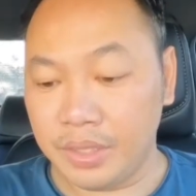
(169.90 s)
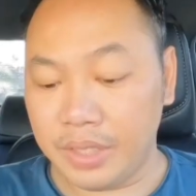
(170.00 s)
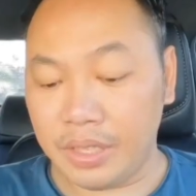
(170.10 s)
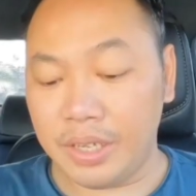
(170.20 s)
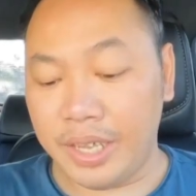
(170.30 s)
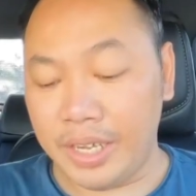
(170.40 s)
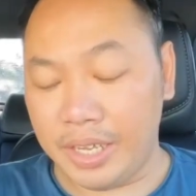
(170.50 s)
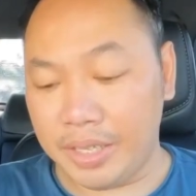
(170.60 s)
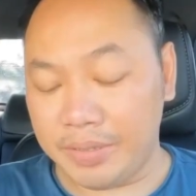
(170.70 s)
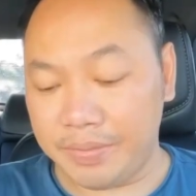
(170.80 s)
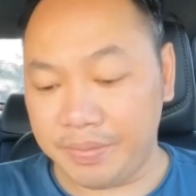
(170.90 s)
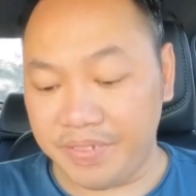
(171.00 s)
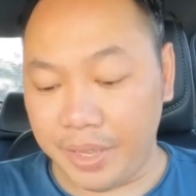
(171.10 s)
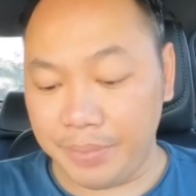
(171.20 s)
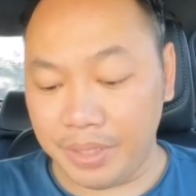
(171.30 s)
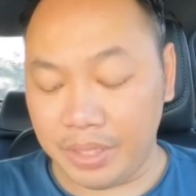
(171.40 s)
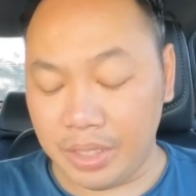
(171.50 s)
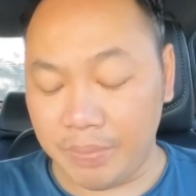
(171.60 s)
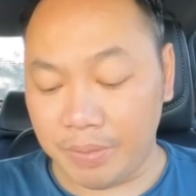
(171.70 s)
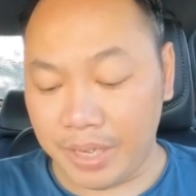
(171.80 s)
chắc có lẽ là fan bên tỉnh
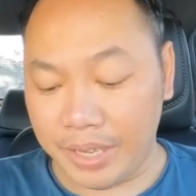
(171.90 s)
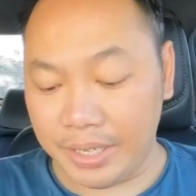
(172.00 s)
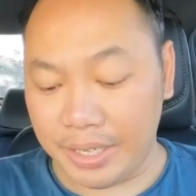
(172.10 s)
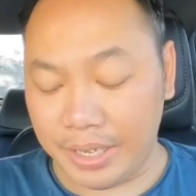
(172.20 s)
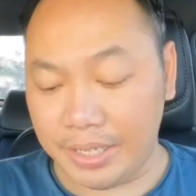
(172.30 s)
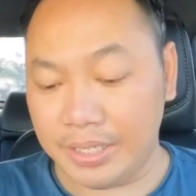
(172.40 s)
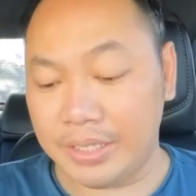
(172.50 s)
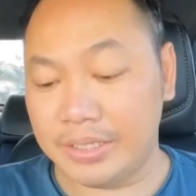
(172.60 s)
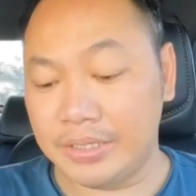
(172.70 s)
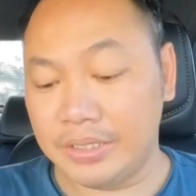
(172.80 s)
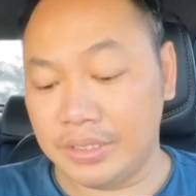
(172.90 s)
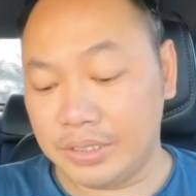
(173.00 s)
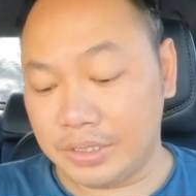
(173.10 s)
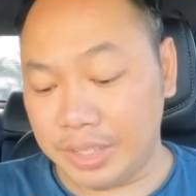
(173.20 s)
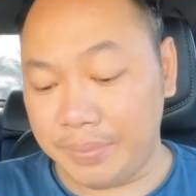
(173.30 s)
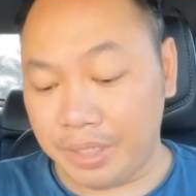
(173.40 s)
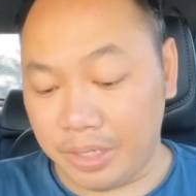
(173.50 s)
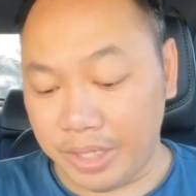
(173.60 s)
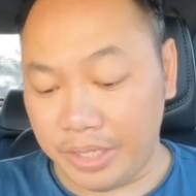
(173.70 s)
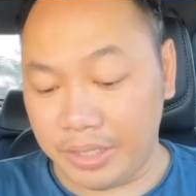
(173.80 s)
thất bồng lai đã đã xem
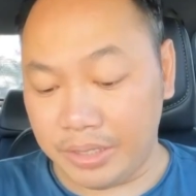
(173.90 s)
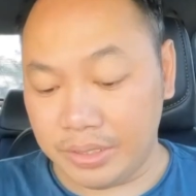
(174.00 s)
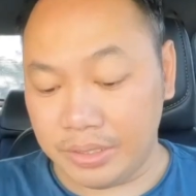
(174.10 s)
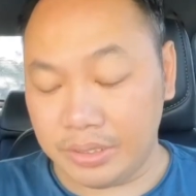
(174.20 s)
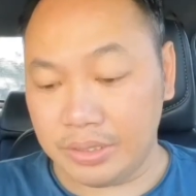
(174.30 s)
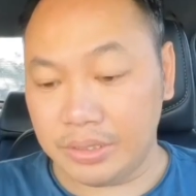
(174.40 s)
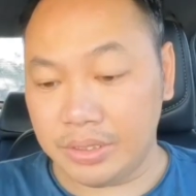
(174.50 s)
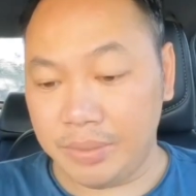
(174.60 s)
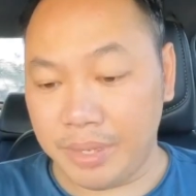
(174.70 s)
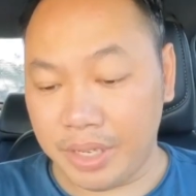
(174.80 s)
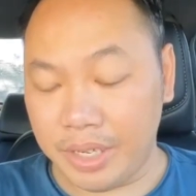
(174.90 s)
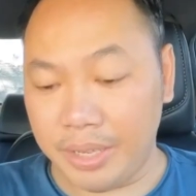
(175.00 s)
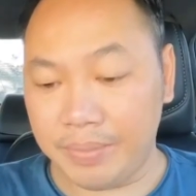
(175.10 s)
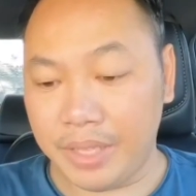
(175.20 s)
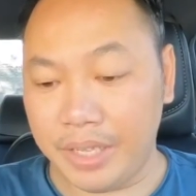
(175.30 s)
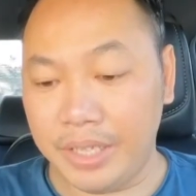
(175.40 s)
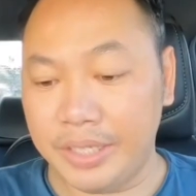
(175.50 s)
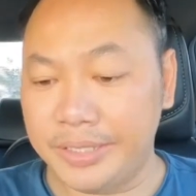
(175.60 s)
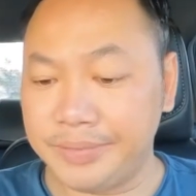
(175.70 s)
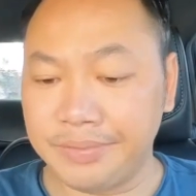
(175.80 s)
rồi nhưng mà cái này em thấy
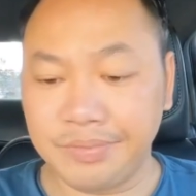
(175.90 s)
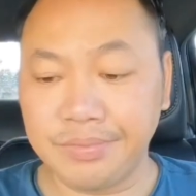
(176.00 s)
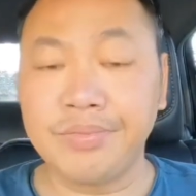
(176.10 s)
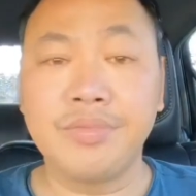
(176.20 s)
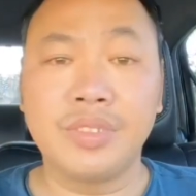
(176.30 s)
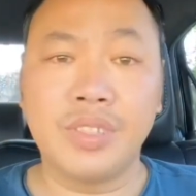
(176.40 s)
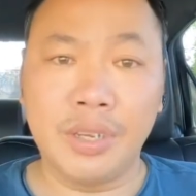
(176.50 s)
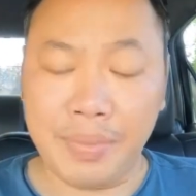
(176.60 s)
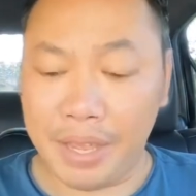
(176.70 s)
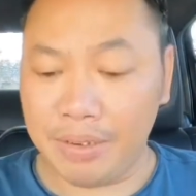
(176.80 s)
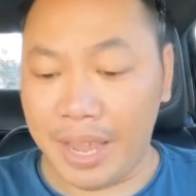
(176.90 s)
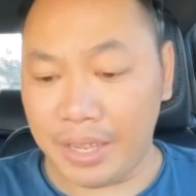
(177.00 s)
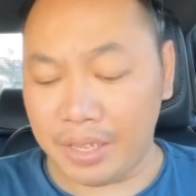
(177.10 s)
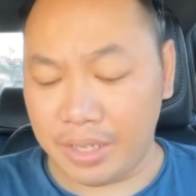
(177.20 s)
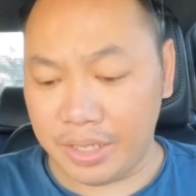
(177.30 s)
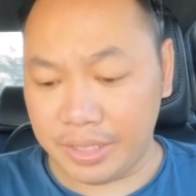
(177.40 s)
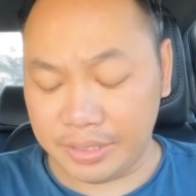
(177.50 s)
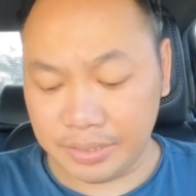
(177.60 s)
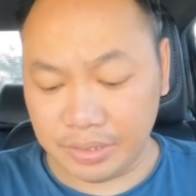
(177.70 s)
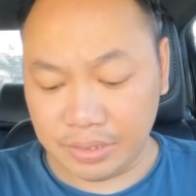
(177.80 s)
uh, trên báo đăng
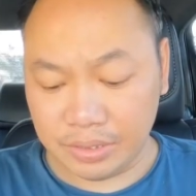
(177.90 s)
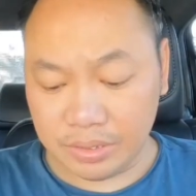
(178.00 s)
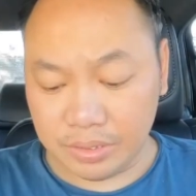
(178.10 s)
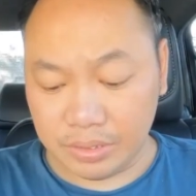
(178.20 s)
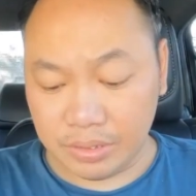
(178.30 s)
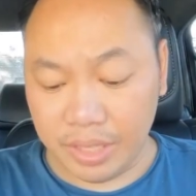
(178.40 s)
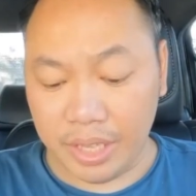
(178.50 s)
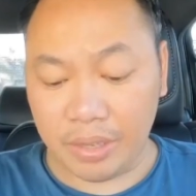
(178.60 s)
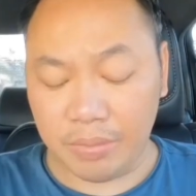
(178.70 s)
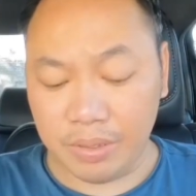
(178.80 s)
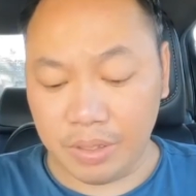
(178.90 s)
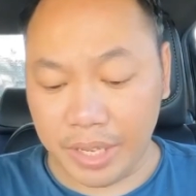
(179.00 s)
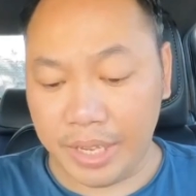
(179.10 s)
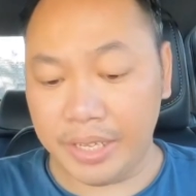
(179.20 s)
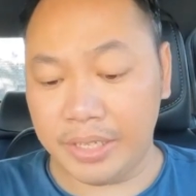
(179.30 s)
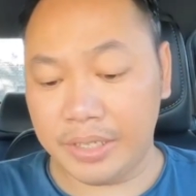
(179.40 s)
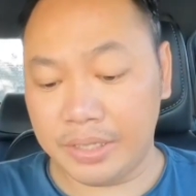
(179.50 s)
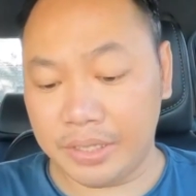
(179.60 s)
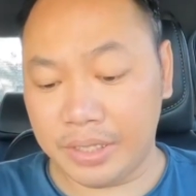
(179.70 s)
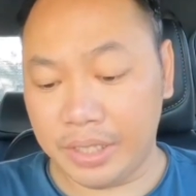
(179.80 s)
uh, nghe cũng ok
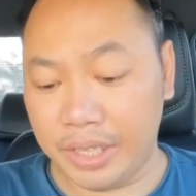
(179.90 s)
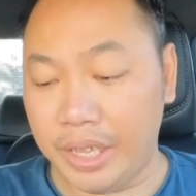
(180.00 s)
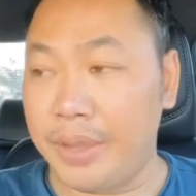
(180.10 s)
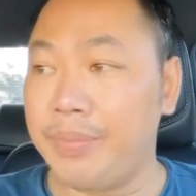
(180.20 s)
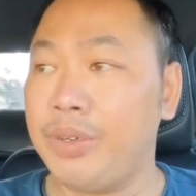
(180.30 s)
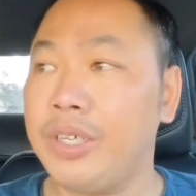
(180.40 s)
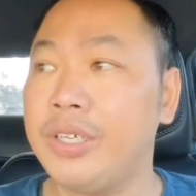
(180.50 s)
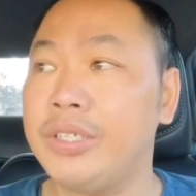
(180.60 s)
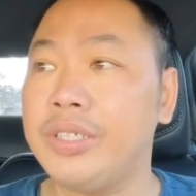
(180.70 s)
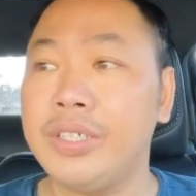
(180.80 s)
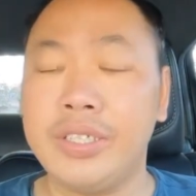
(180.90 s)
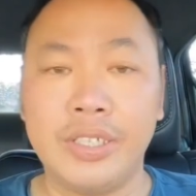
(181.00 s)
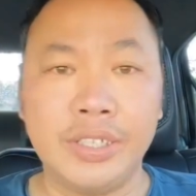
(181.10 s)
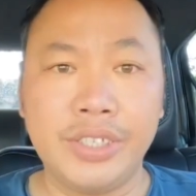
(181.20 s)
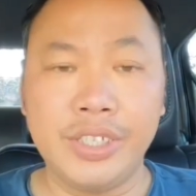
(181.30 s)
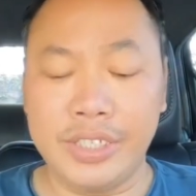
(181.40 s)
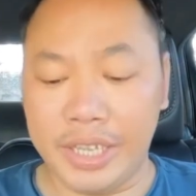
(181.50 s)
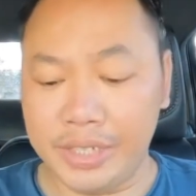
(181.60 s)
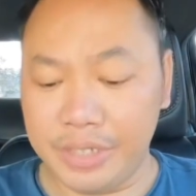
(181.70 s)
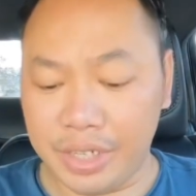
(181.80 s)
thì em muốn uh, chia
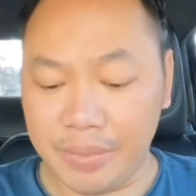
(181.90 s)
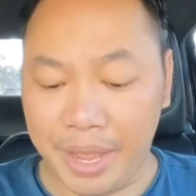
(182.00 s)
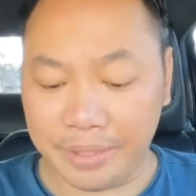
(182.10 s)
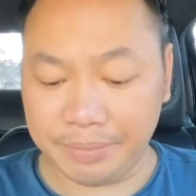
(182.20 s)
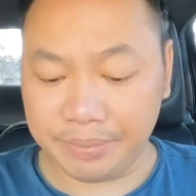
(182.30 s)
sẻ cho các bạn